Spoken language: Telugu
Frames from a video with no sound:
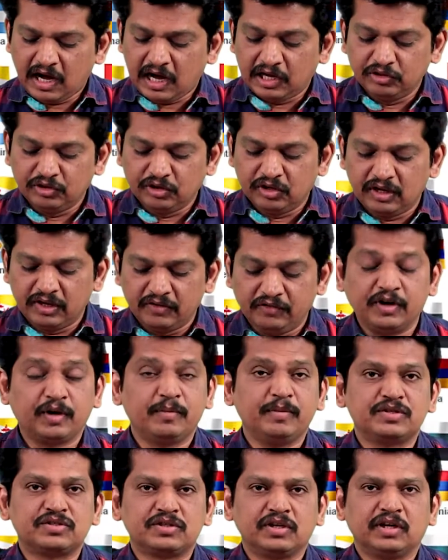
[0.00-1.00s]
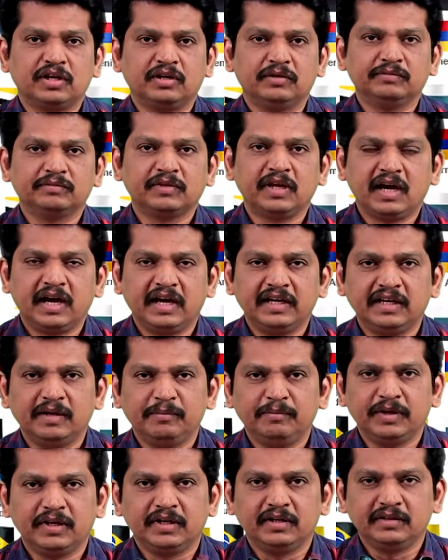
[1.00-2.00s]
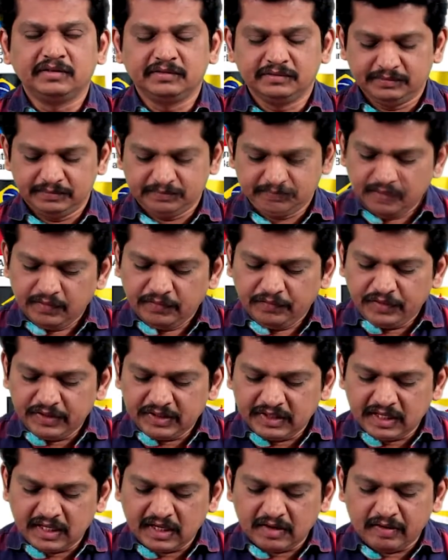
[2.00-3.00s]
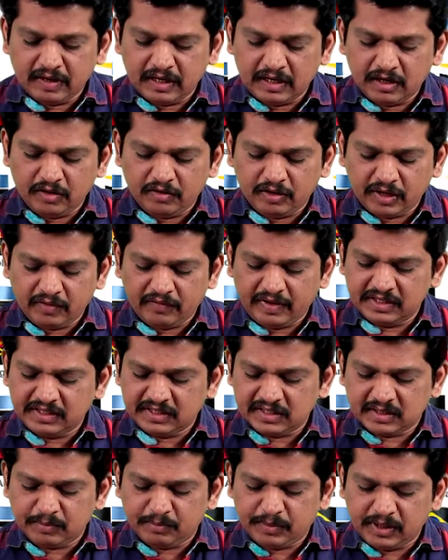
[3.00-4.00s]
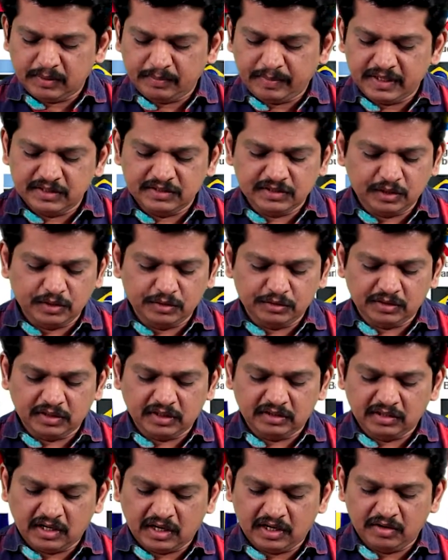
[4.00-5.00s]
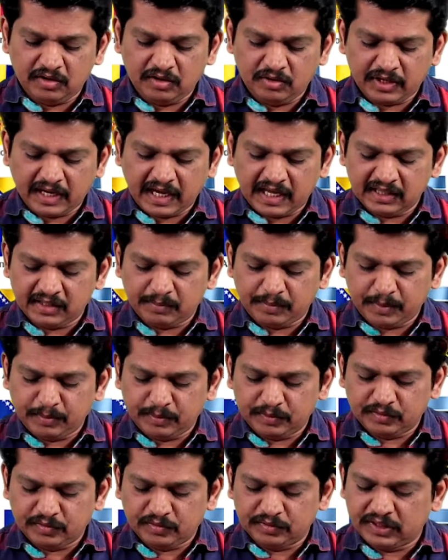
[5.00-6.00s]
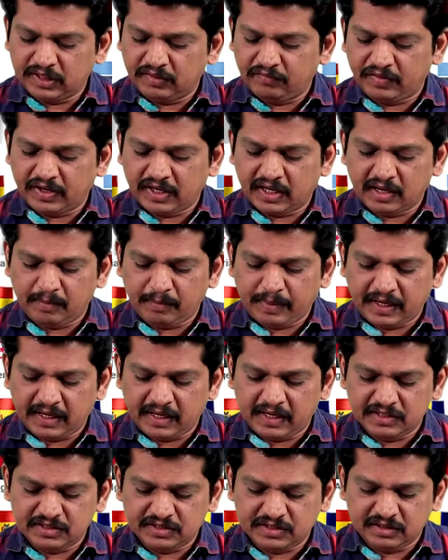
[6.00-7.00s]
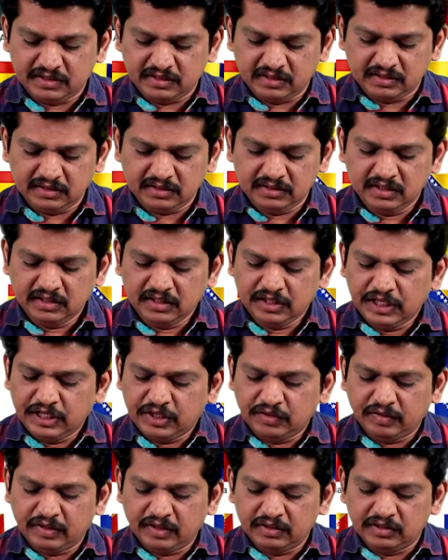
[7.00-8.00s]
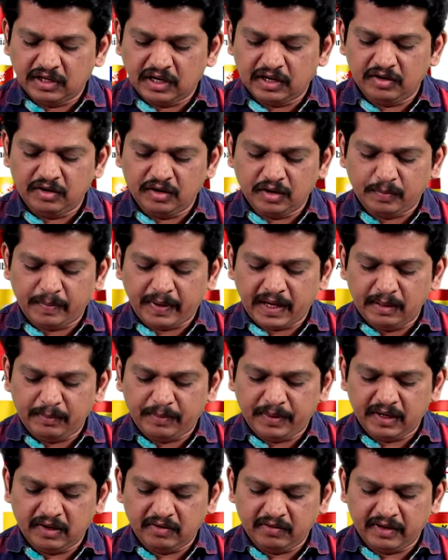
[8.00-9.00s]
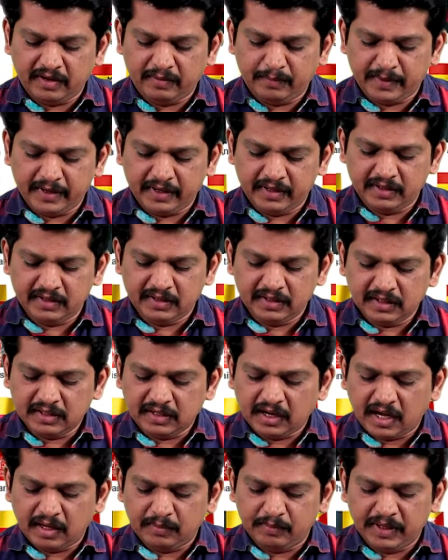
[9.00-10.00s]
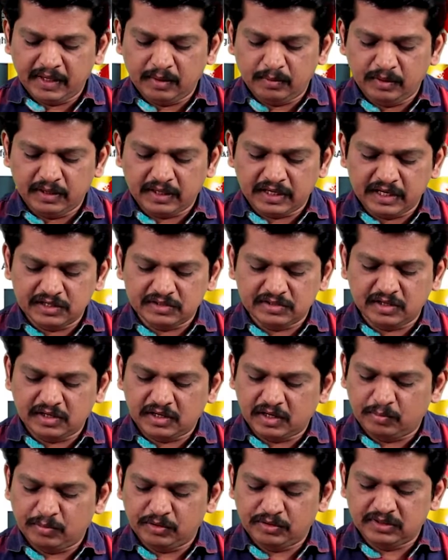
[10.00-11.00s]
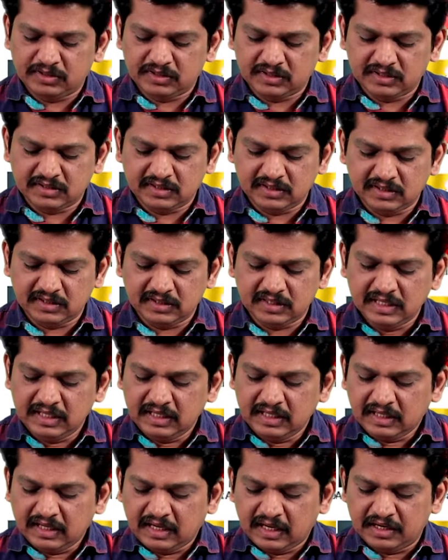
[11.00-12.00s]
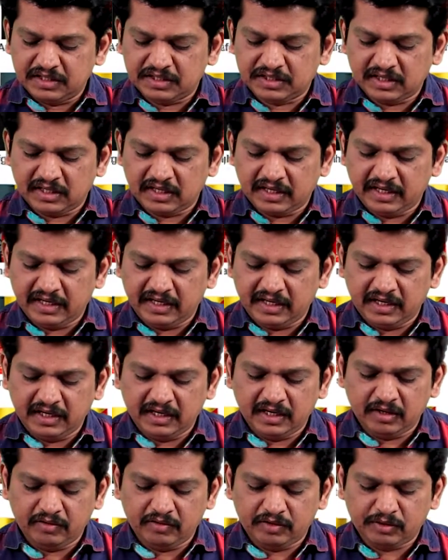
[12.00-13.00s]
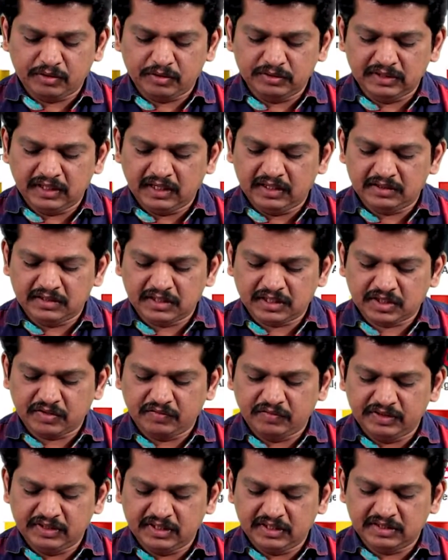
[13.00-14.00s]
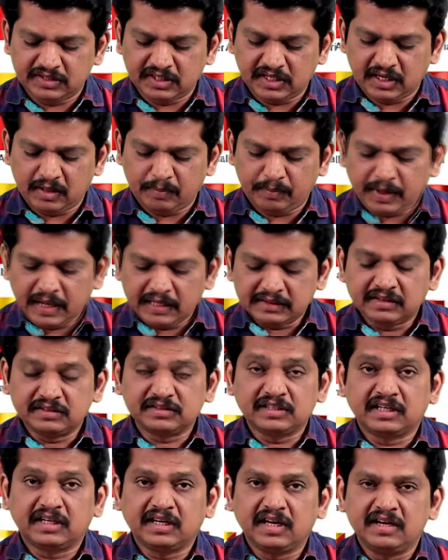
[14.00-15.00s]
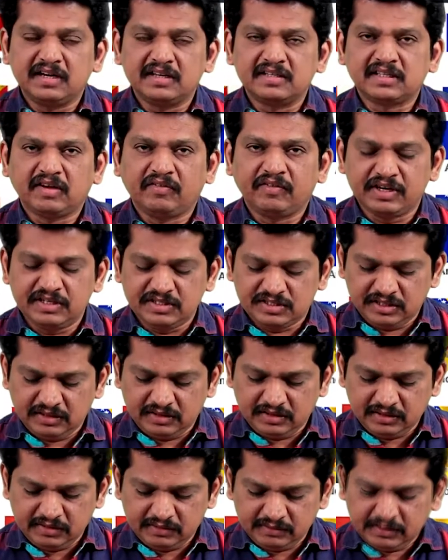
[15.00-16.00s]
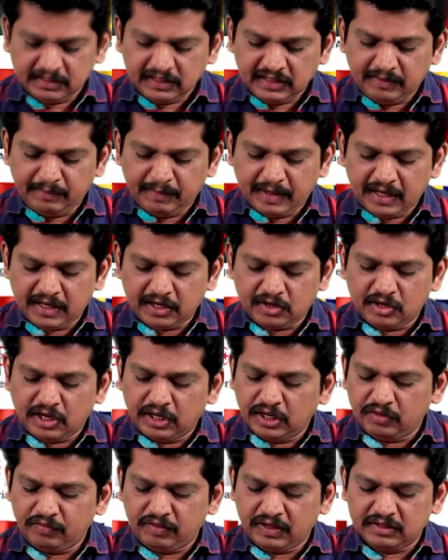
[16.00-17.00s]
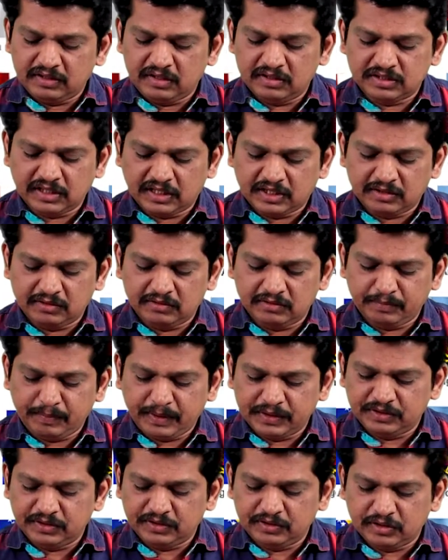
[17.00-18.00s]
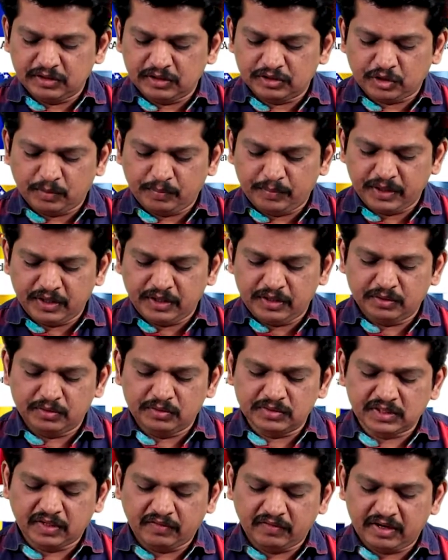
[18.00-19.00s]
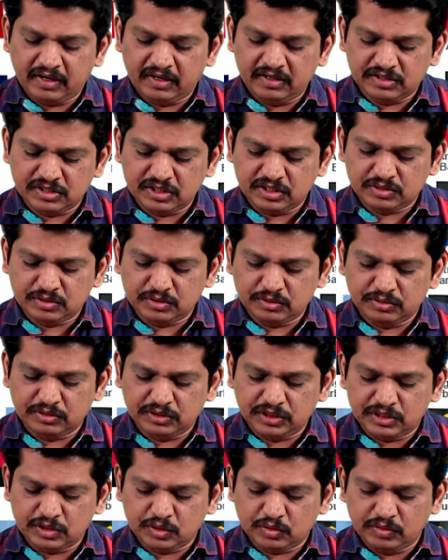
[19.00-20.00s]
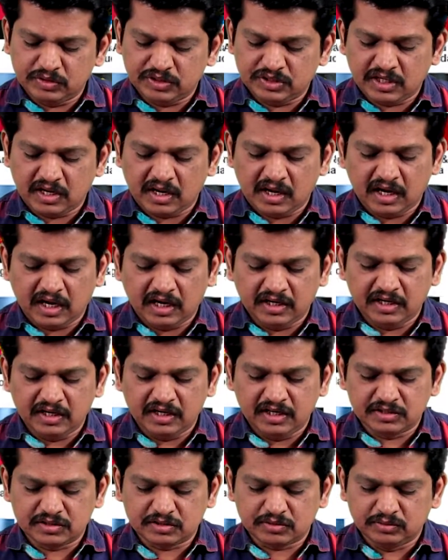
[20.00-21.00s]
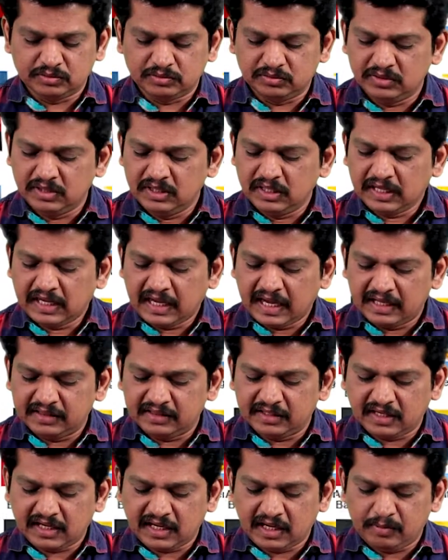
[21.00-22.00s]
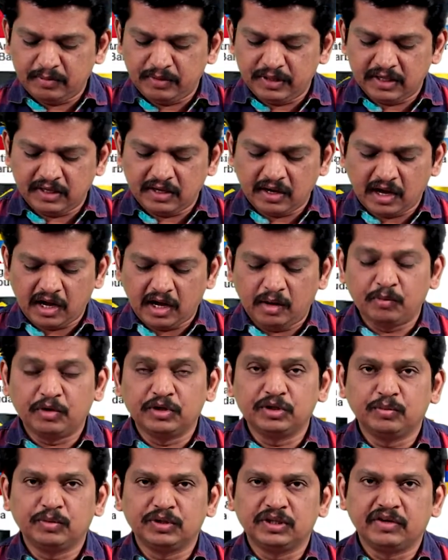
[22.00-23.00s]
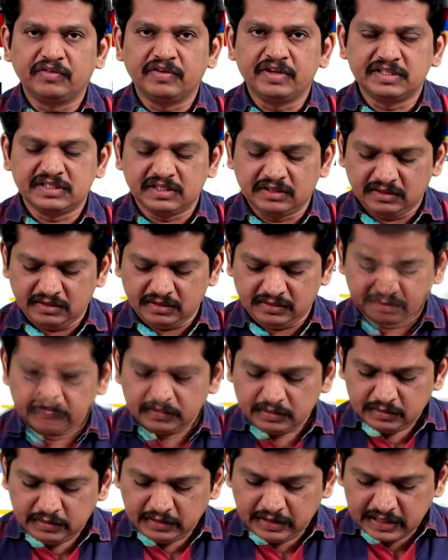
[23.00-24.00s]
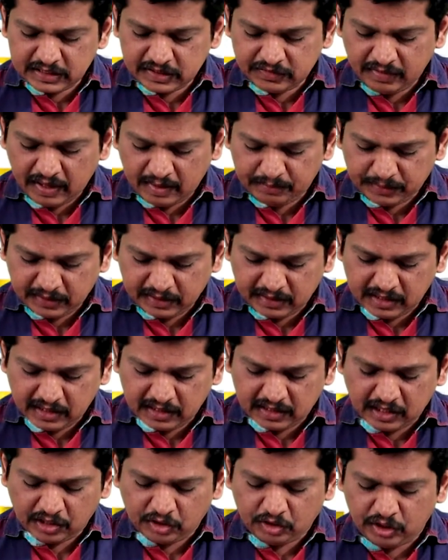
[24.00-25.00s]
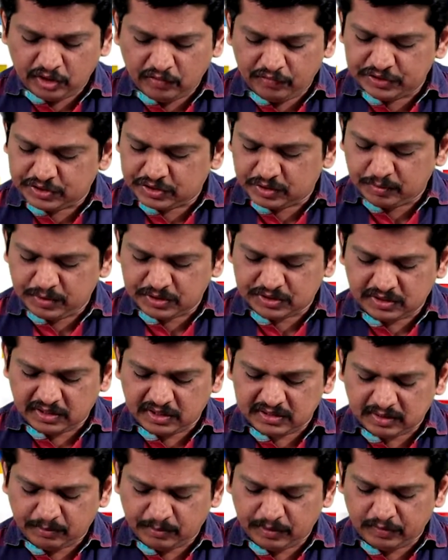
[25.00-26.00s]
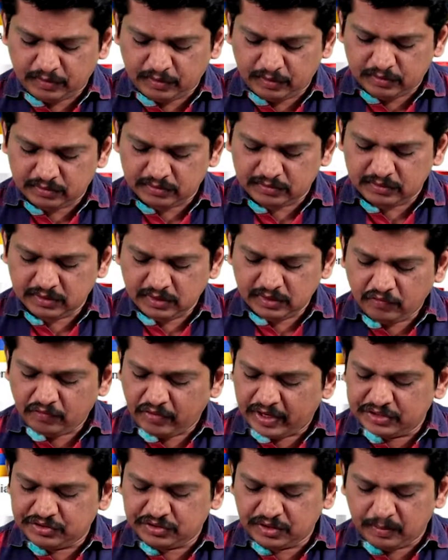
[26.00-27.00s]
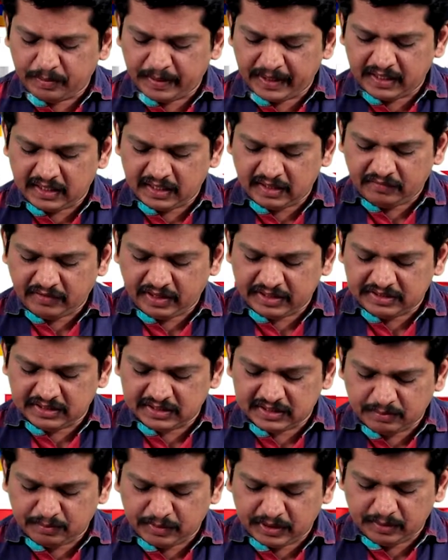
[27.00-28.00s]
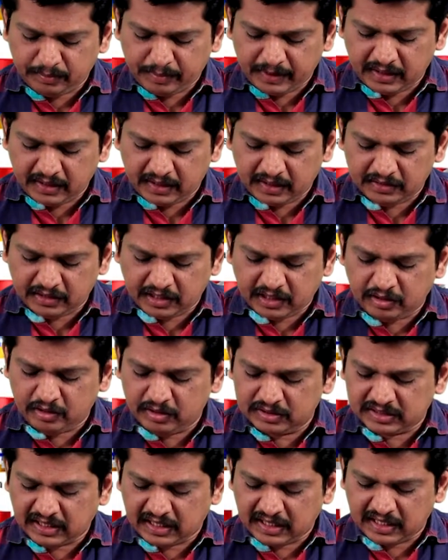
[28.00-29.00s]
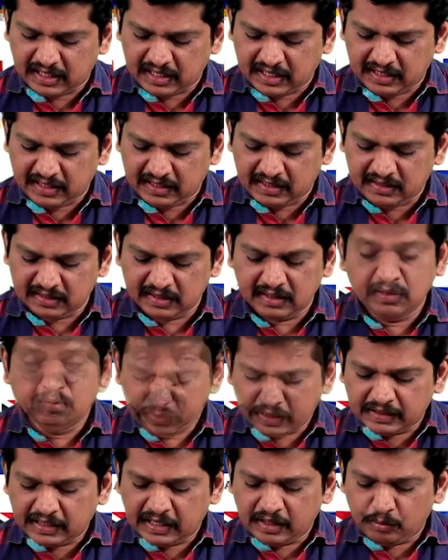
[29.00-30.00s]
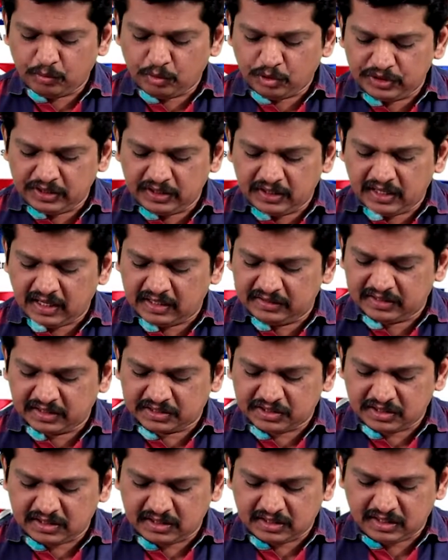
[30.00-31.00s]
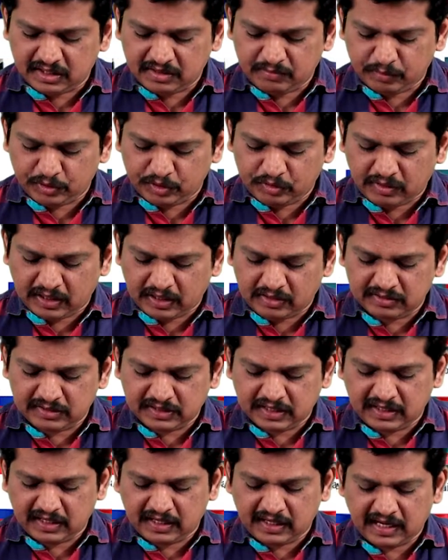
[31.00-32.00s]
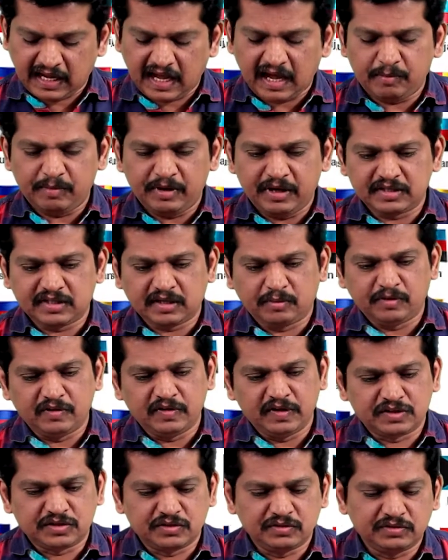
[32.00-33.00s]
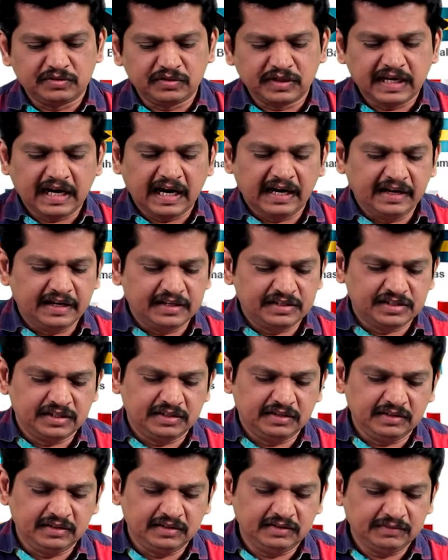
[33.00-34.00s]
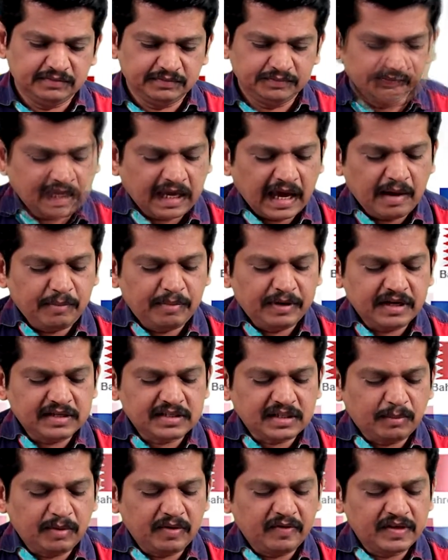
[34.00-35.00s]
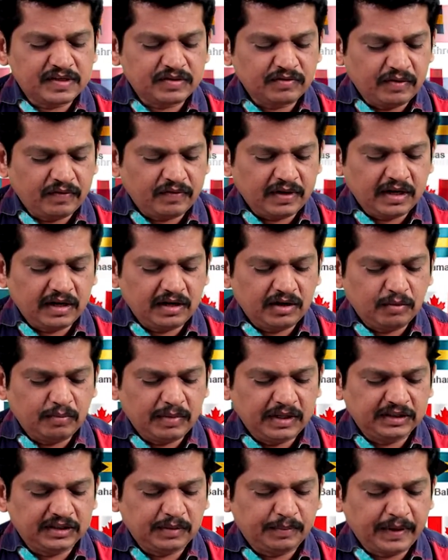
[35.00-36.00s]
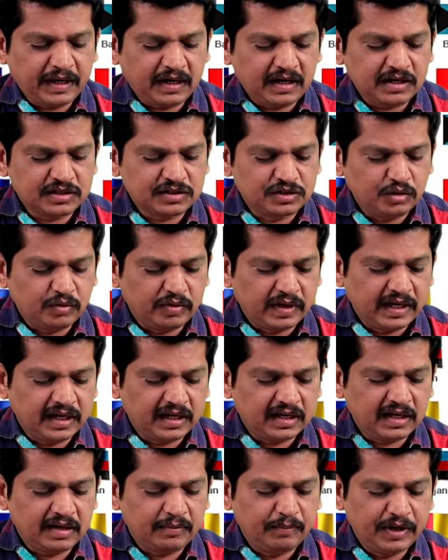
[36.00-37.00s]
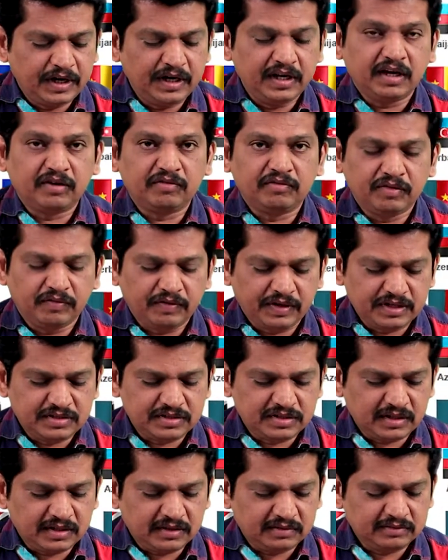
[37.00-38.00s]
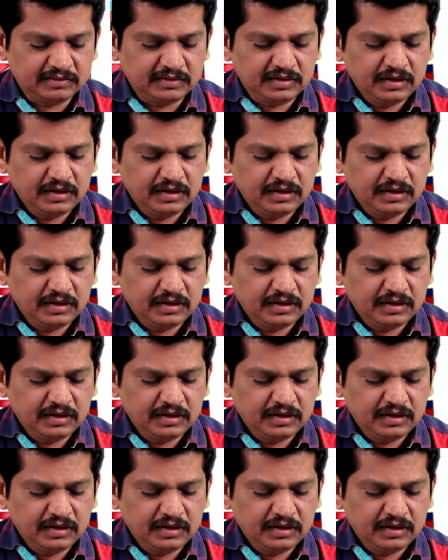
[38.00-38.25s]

ఆందోళన విరమిస్తున్నాం ఐఎంఏ విధి నిర్వహణలో ఉన్న వైద్య సిబ్బందిపై జరుగుతున్న దాడులను కేంద్ర ప్రభుత్వం తీవ్రంగా పరిగణించింది ఇటువంటి దాడులకు పాల్పడిన వారిపై నాన్ బైరబుల్ కేసులు నమోదు చేసి గరిష్టంగా ఏడేళ్ల వరకు జైలు శిక్ష విధించేలా పాత చట్టాన్ని సవరించింది ఈ మేరకు అంటువ్యాధుల చట్టం పద్దెనిమిది వందల తొంభై ఏడుకు సవరణ చేస్తూ తీసుకువచ్చిన ఆర్డినెన్స్కు కేంద్ర కేబినెట్ ఆమోదముద్ర వేసింది దేశవ్యాప్తంగా కరోనా విజృంభిస్తున్న సమయంలో వైద్యులపైన వైద్య సిబ్బందిపైన దాడులు జరగడాన్ని ప్రధాని మోదీ అధ్యక్షతన బుధవారం జరిగిన కేబినెట్ సమావేశం ఖండించింది కేబినెట్ సమావేశ వివరాలను మంత్రి ప్రకాష్ జువాడేకర్ మీడియాకు వివరించారు